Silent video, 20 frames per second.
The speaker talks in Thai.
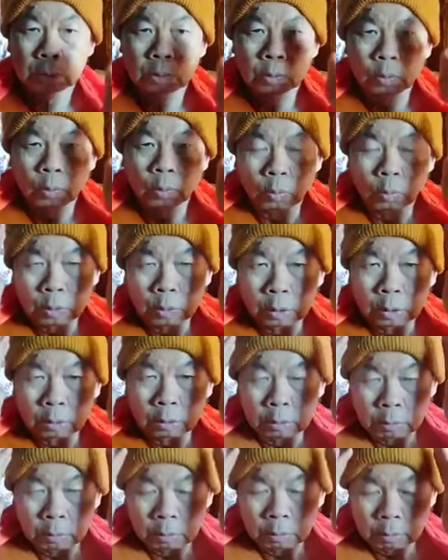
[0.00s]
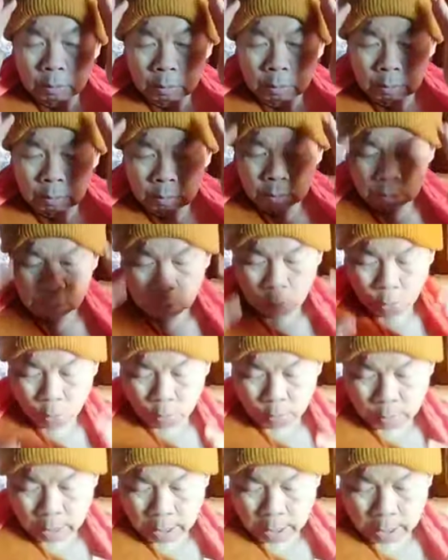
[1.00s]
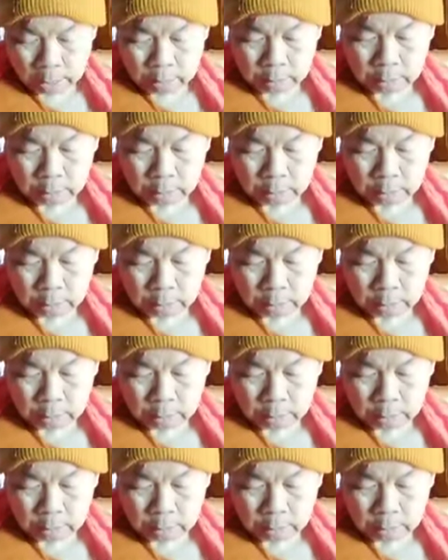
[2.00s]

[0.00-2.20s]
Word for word: สูงขึ้นลงมา